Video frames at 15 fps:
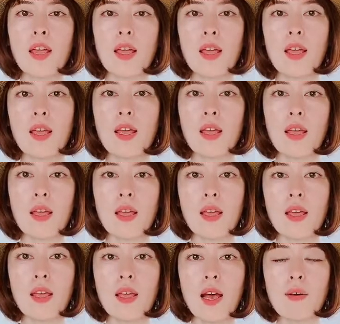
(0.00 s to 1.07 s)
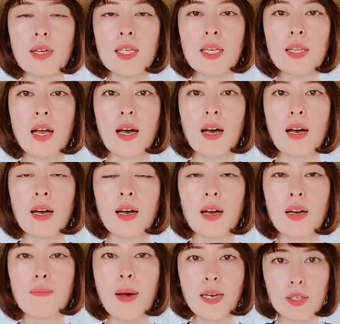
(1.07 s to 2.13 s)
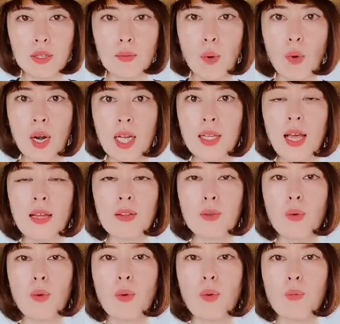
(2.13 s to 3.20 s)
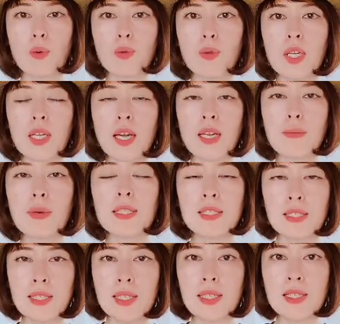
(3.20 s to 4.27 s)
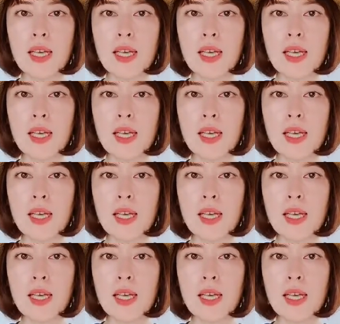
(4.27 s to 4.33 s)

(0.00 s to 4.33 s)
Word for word: えー、合わせたバッグもラタンのものになりますし、